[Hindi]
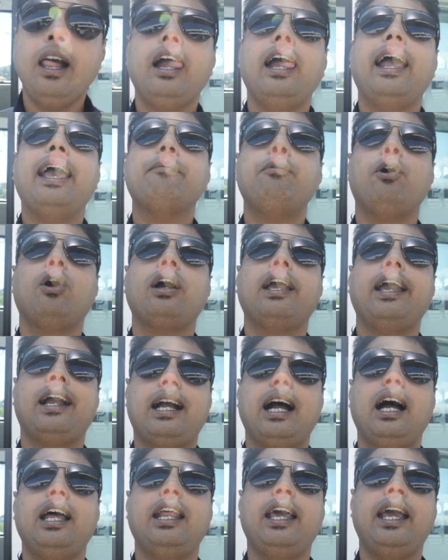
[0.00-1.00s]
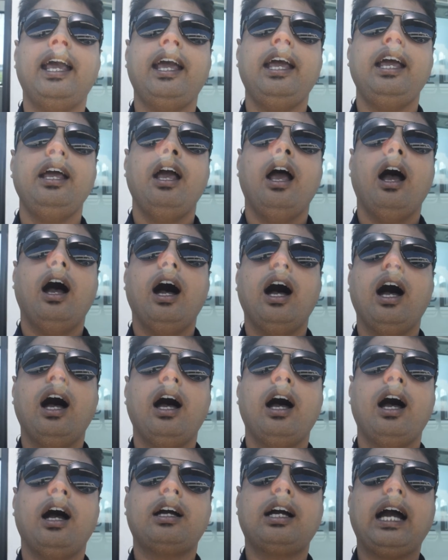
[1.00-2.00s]
तो मैं बस से उतर गया मैं
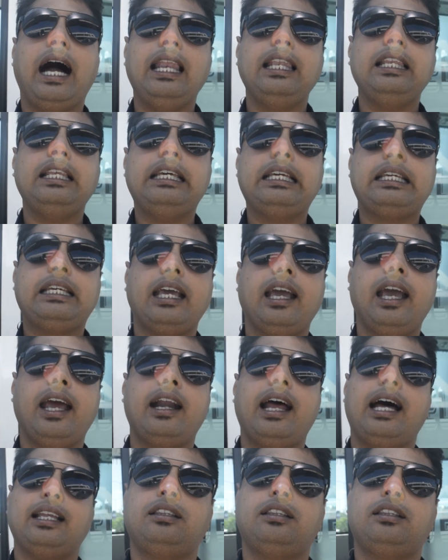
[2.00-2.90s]
ढूंढने लगा दूसरा